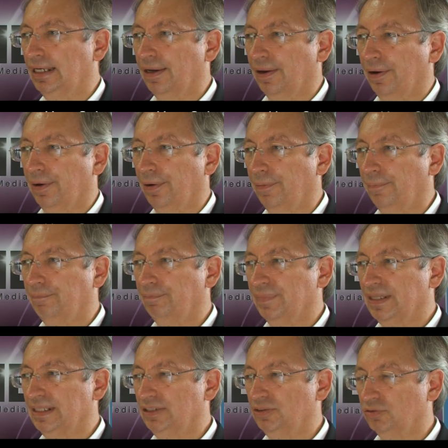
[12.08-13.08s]
ähm,
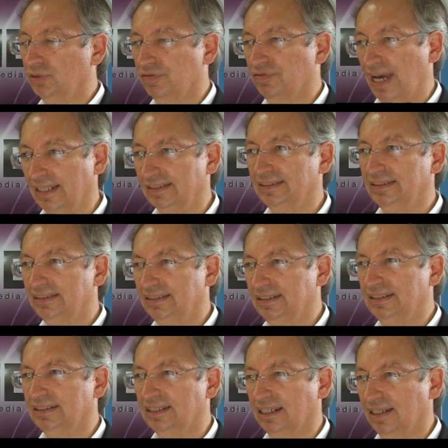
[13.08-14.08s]
nicht nur Fernsehen,
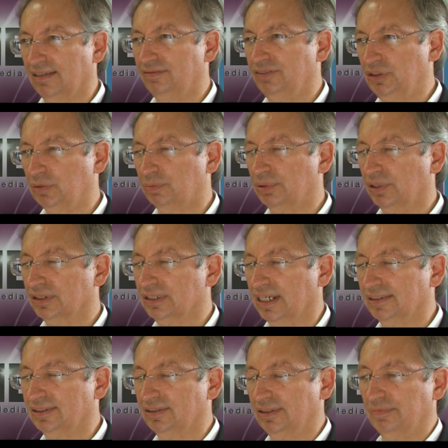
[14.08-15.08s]
digital
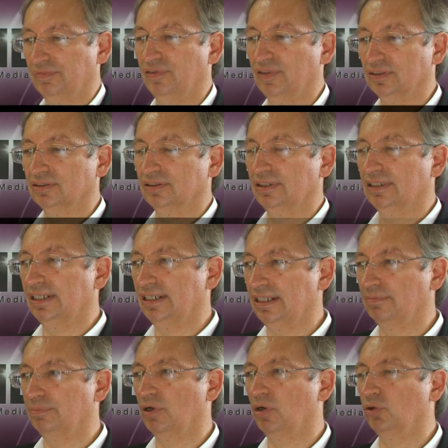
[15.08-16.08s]
Videobroadcast zu empfangen, sondern
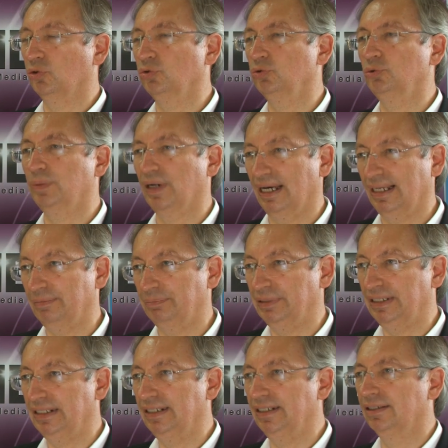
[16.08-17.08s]
eben auch über
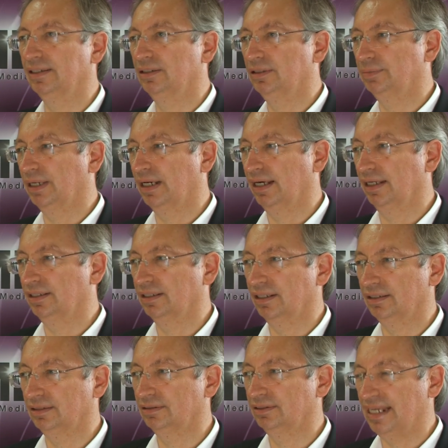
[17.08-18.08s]
IP, über einen,
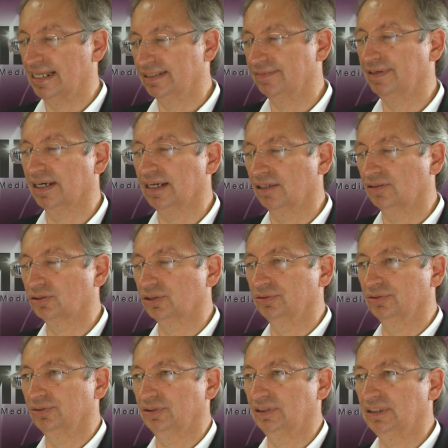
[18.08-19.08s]
einen
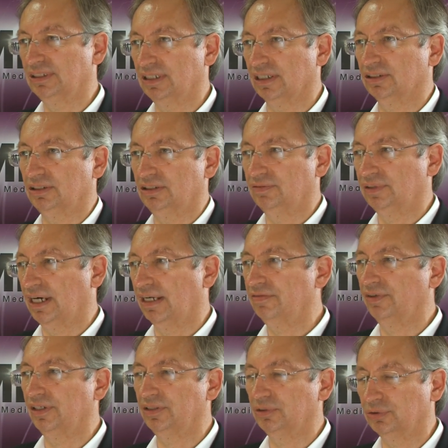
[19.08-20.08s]
Netzwerkanschluss, interaktive
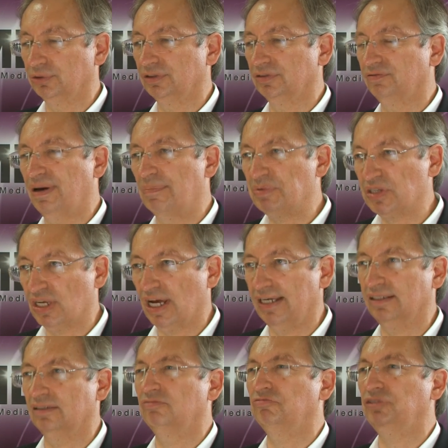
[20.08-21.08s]
Anwendungen,
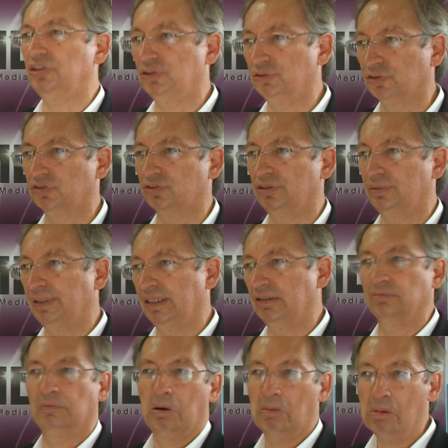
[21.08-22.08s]
Webseiten,
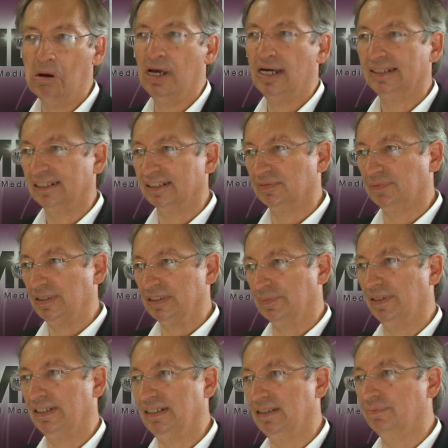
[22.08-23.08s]
Videostreaming, das, was
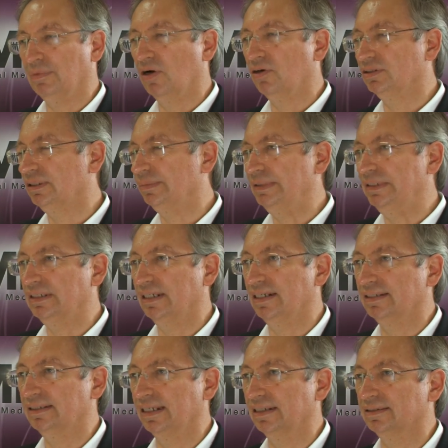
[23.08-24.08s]
man eben auch aus dem
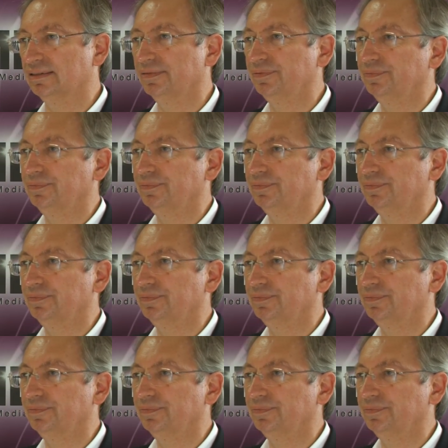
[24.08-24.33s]
Internet kennt